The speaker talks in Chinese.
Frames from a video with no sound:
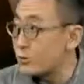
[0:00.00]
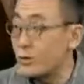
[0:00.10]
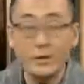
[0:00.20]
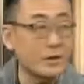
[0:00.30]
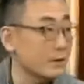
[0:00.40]
泉
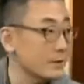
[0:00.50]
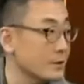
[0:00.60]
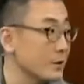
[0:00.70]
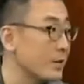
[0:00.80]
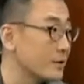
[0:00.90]
水呢，
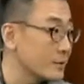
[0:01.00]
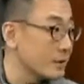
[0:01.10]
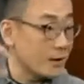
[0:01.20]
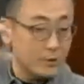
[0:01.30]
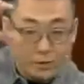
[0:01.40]
一般
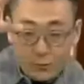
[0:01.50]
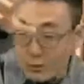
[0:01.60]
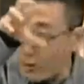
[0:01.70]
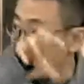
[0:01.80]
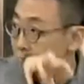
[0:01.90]
是来源
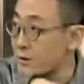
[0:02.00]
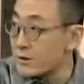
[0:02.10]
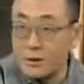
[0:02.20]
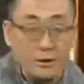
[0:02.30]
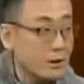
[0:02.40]
于这个
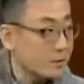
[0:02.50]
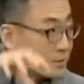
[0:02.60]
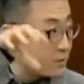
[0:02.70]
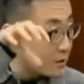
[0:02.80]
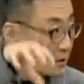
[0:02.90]
深层啊，
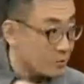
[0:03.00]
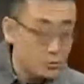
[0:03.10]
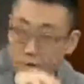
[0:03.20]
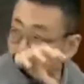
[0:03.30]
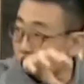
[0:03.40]
什么地下
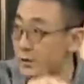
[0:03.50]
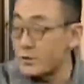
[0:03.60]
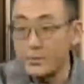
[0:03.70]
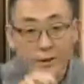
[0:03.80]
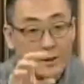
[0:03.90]
水啊或者
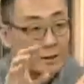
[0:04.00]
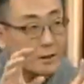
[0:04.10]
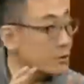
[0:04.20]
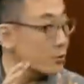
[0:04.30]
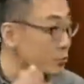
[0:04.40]
什么，
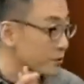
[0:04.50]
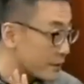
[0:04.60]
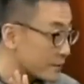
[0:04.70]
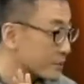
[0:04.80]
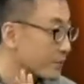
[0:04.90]
它的优
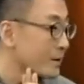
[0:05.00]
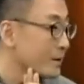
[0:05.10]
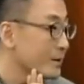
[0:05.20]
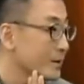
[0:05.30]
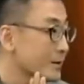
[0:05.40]
点是什么
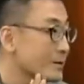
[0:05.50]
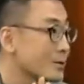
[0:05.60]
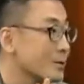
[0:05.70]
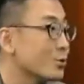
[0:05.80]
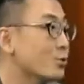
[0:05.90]
呢？
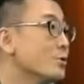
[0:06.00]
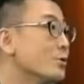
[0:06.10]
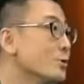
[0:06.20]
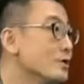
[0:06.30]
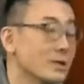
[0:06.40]
嗯，有
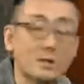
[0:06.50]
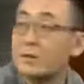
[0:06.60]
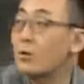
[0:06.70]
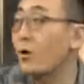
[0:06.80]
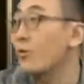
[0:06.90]
有一些
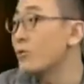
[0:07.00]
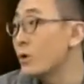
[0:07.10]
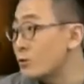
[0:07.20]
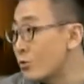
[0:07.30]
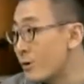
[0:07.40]
这个矿物
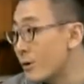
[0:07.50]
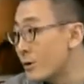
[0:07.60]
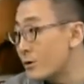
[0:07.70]
元素，